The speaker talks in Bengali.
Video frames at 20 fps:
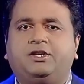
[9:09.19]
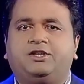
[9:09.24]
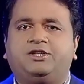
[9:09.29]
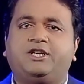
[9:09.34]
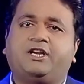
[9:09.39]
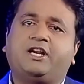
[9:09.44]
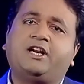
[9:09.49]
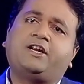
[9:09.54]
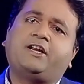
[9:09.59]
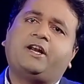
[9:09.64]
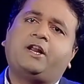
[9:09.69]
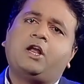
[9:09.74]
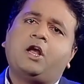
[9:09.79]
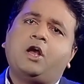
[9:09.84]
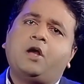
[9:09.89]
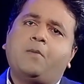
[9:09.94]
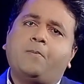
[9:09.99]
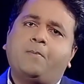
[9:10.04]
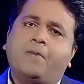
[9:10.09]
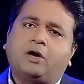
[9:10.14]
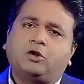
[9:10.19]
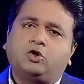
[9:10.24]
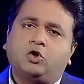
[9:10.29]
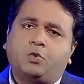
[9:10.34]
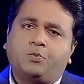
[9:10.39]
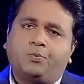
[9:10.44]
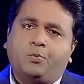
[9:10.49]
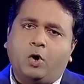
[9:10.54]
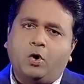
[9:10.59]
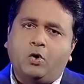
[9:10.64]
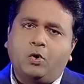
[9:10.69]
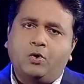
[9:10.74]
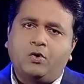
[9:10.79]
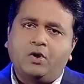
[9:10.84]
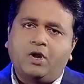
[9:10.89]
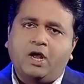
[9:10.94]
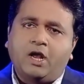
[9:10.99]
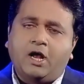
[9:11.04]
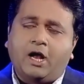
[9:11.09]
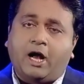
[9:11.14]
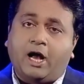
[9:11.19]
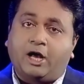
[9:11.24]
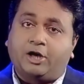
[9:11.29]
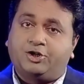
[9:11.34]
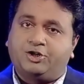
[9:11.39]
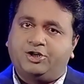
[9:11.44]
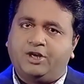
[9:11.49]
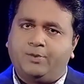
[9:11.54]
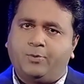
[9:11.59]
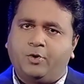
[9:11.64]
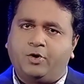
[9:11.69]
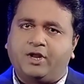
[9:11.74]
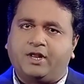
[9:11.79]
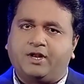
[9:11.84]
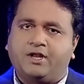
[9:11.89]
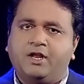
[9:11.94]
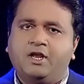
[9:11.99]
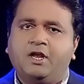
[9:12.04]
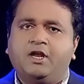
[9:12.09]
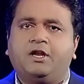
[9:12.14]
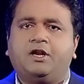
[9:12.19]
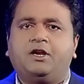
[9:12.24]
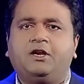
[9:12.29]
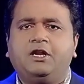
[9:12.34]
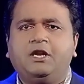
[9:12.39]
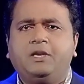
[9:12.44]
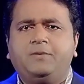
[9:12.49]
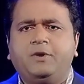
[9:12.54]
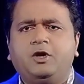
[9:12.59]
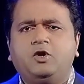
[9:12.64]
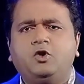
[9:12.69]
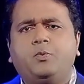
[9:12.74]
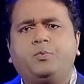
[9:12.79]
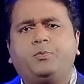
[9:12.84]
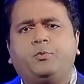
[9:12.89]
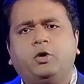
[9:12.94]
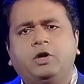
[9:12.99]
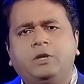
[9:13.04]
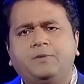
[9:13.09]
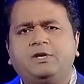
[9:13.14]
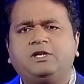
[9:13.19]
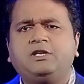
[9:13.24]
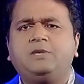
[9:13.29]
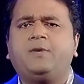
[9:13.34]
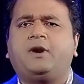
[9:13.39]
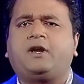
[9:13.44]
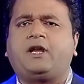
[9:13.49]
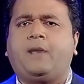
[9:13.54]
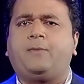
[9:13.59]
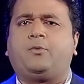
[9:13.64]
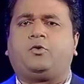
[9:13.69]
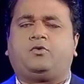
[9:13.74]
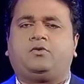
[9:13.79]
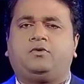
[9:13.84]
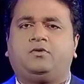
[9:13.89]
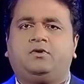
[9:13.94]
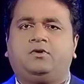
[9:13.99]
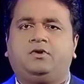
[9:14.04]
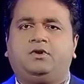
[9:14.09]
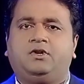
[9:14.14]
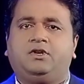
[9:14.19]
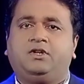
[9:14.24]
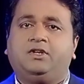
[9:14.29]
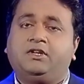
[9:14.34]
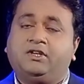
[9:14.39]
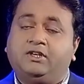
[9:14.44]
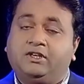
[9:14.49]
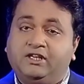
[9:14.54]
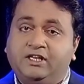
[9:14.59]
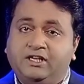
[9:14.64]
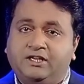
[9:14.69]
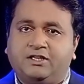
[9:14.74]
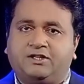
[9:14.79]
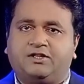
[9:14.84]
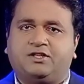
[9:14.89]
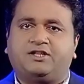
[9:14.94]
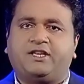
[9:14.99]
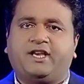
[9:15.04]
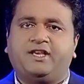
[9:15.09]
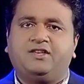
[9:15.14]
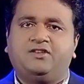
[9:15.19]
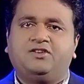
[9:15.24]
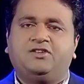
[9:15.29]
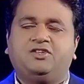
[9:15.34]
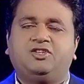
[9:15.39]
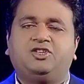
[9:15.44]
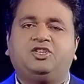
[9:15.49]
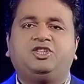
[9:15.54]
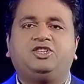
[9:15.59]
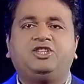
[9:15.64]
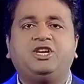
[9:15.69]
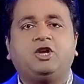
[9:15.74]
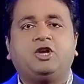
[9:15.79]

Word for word: সেখানকার মাদক বহন আর সেবনের নির্বিঘ্ন পরিবেশই বা কেমন নিয়ে যেতে চাই সে